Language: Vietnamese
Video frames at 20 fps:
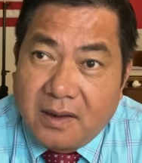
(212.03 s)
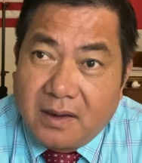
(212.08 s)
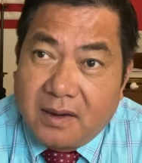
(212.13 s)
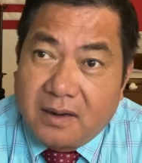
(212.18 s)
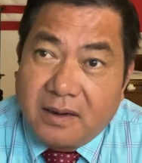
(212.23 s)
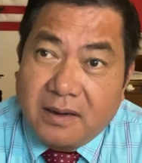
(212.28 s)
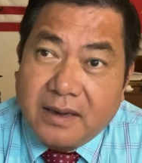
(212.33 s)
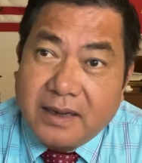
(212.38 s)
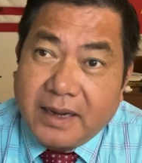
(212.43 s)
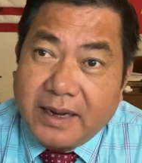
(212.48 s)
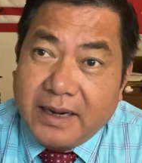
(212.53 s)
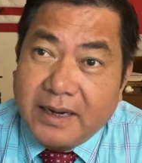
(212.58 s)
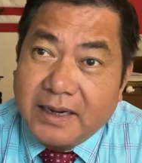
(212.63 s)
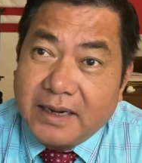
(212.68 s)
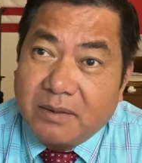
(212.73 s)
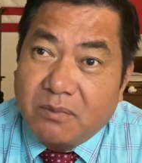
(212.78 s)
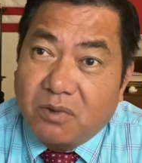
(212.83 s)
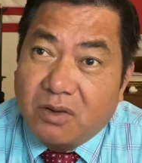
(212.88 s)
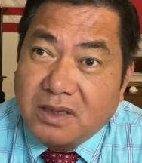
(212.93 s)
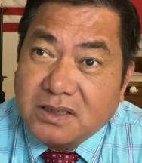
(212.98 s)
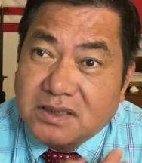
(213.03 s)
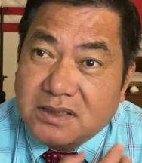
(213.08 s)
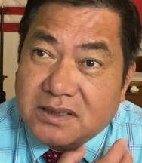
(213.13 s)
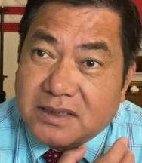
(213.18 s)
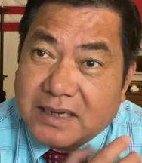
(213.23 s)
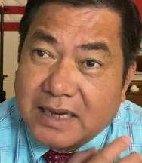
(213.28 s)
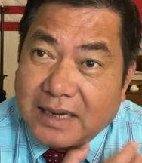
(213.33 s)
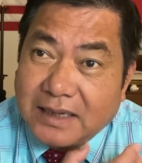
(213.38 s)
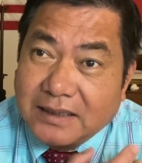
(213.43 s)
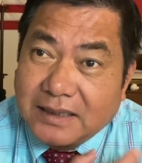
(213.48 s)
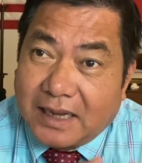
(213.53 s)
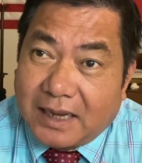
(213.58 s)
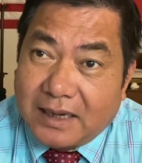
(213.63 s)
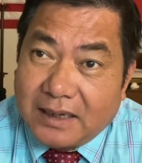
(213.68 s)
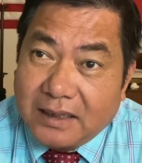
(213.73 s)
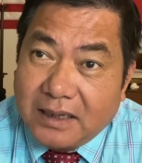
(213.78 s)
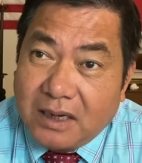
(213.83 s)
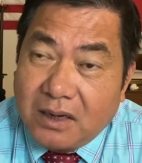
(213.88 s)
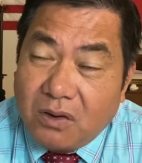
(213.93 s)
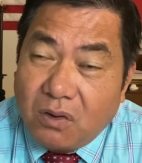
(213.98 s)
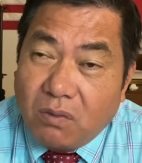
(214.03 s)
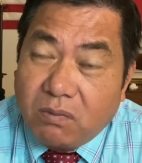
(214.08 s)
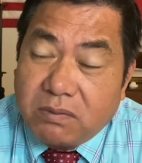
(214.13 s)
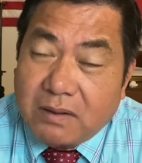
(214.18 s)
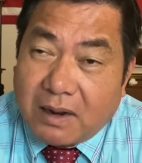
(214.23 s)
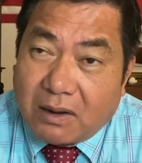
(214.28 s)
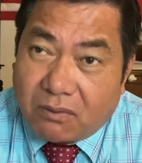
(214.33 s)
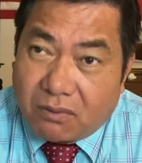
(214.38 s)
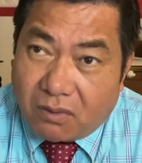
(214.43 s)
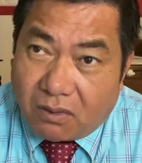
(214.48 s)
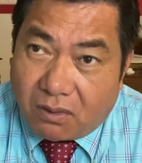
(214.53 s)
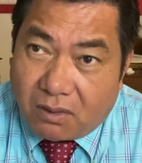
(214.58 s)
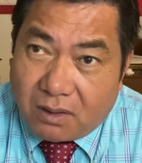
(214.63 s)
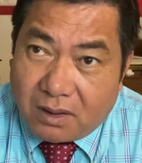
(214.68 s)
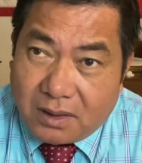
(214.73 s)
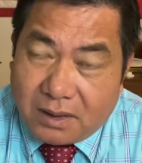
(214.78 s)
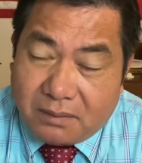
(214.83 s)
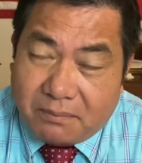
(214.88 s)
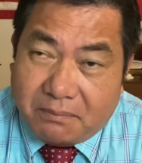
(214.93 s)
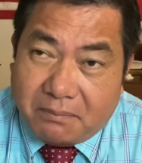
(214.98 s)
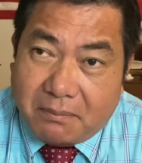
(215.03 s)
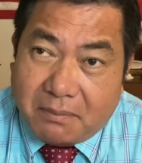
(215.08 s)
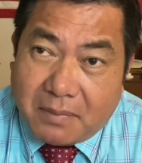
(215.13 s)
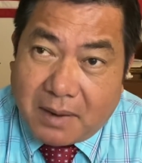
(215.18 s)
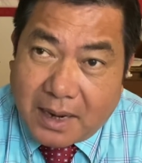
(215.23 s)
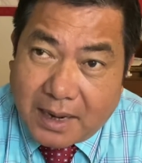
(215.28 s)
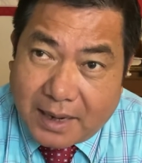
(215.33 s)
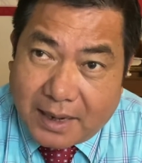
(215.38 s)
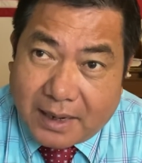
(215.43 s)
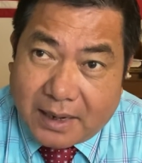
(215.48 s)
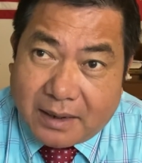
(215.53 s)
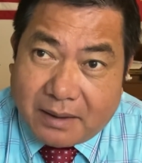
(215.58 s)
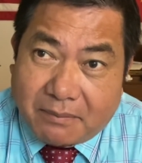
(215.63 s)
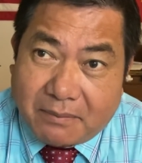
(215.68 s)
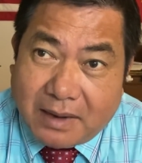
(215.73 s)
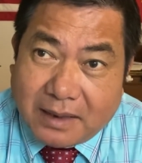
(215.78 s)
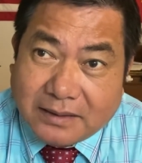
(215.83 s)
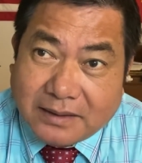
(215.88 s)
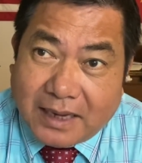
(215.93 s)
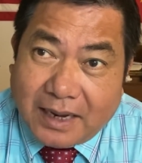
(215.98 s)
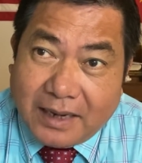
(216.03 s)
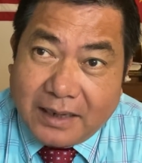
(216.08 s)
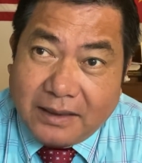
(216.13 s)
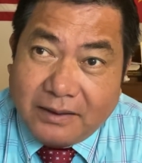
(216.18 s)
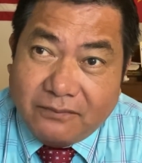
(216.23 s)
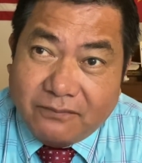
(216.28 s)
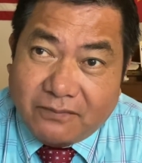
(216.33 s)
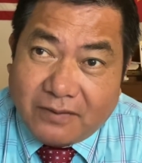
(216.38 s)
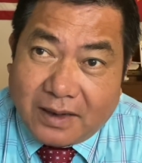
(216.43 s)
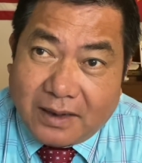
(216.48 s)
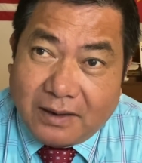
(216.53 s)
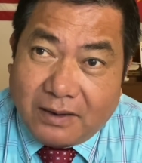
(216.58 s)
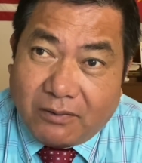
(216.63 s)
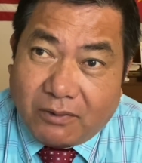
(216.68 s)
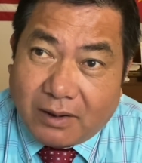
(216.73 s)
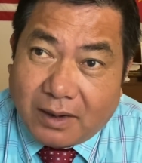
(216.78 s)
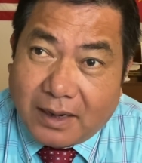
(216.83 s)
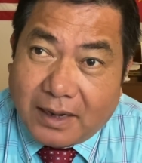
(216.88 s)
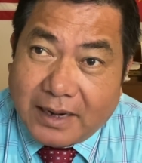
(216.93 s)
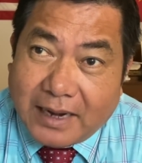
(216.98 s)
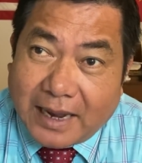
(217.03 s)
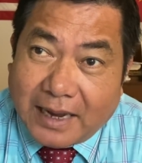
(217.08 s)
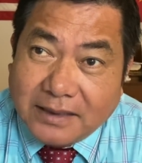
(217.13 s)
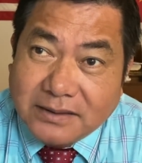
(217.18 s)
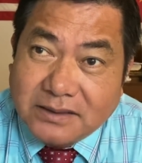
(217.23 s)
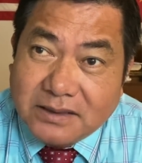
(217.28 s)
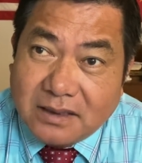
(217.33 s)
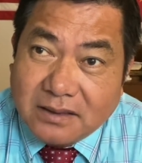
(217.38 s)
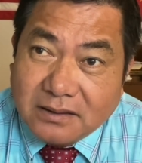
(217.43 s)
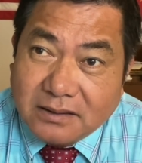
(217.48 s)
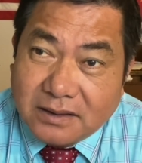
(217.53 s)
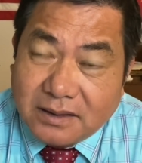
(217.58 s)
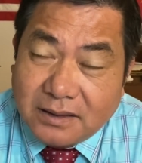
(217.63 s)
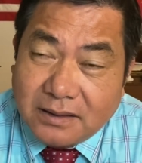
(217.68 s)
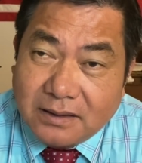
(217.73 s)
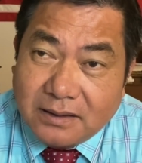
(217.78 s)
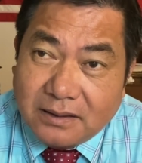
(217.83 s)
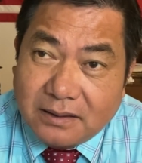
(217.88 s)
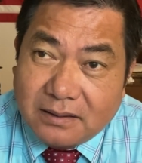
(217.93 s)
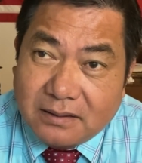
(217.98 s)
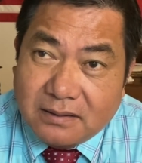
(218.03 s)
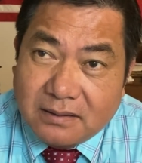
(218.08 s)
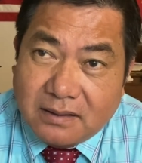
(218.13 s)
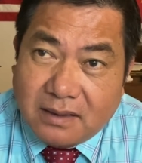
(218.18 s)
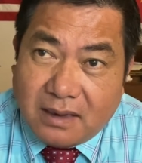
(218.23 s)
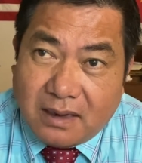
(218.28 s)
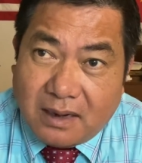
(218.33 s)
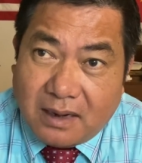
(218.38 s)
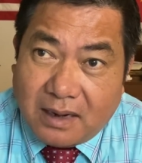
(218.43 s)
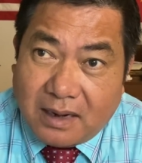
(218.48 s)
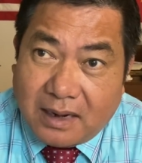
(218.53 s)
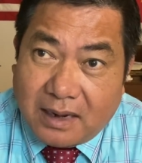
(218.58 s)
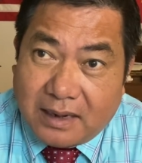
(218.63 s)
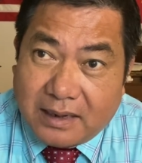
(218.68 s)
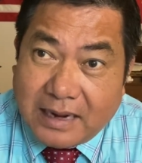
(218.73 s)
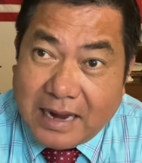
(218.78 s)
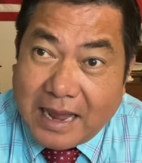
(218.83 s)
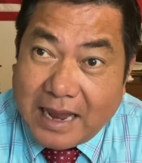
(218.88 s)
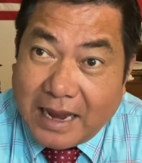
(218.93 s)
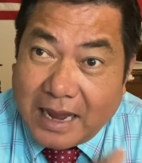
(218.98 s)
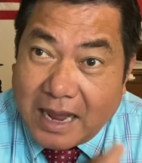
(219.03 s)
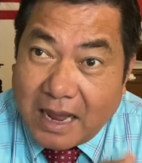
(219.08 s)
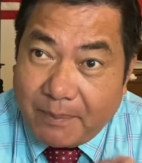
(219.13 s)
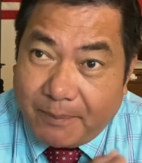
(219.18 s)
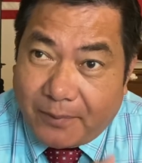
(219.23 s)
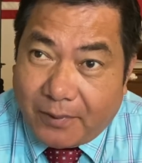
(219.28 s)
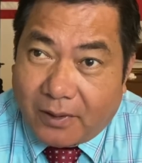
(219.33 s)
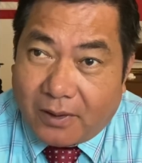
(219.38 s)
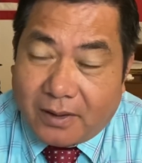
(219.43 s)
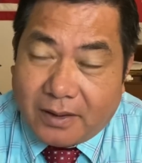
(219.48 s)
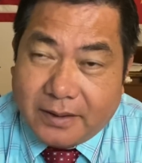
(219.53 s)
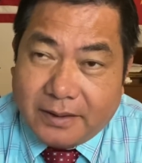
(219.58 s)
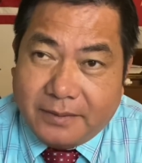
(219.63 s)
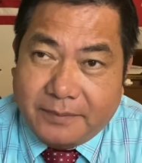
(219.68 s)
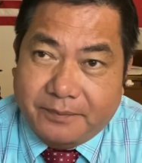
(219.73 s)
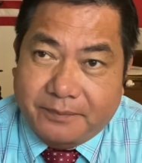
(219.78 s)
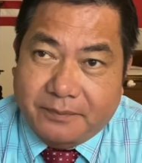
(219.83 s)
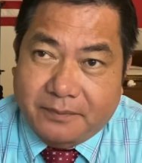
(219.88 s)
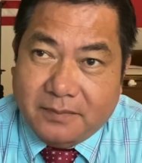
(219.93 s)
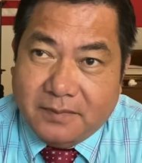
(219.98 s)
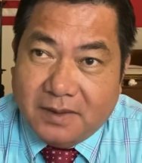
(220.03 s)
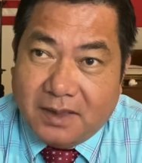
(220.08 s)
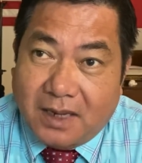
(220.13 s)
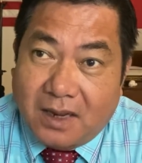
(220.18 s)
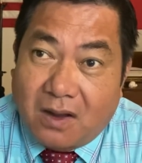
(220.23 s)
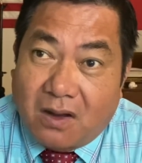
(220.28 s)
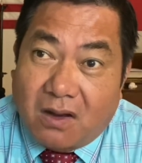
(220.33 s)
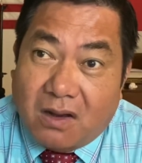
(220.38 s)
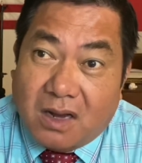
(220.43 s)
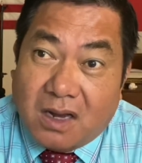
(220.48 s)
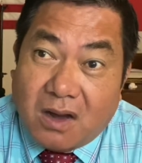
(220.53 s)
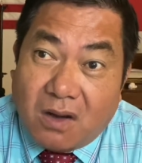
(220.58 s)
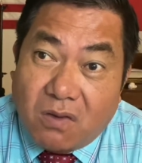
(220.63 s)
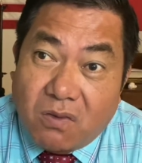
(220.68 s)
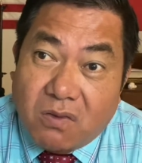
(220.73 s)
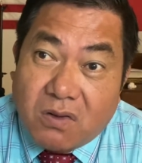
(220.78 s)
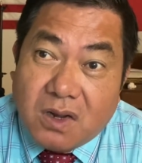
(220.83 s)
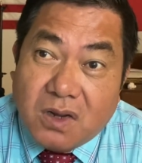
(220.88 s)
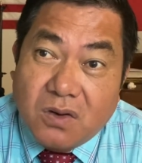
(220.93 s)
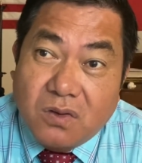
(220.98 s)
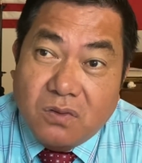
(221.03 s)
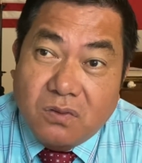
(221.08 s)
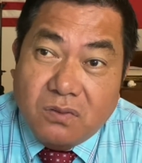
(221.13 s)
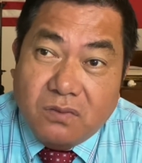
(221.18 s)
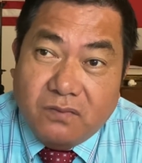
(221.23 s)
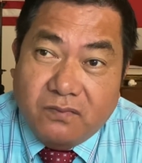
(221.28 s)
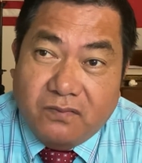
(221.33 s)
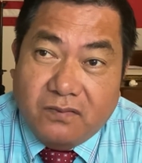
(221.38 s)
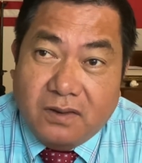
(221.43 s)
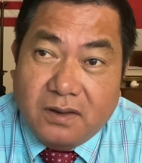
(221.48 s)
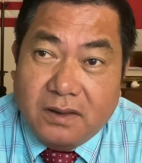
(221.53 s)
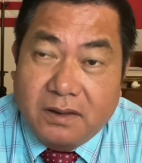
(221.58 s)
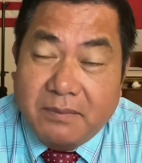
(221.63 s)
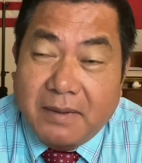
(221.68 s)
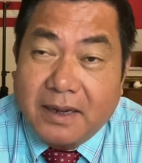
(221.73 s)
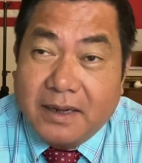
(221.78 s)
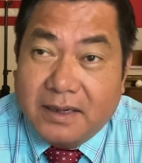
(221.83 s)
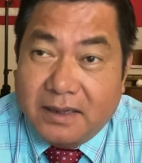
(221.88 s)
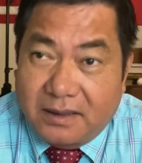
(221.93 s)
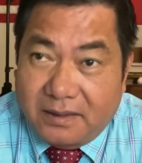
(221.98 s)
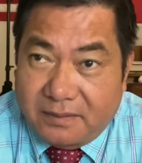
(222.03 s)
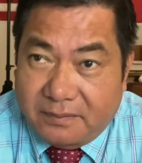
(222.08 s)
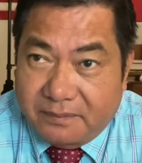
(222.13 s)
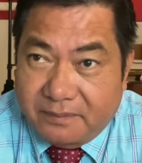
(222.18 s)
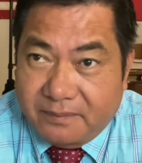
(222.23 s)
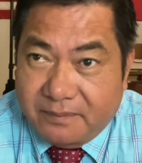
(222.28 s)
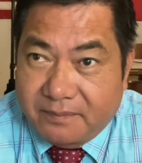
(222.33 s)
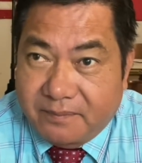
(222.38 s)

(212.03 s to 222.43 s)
nó gây ra một cái sự căng thẳng đến lúc nào đó, đó mà bà Thái Anh Văn hoặc là đảng Dân Tiến là đang áp họ đó thì họ cầu cứu với Bắc Kinh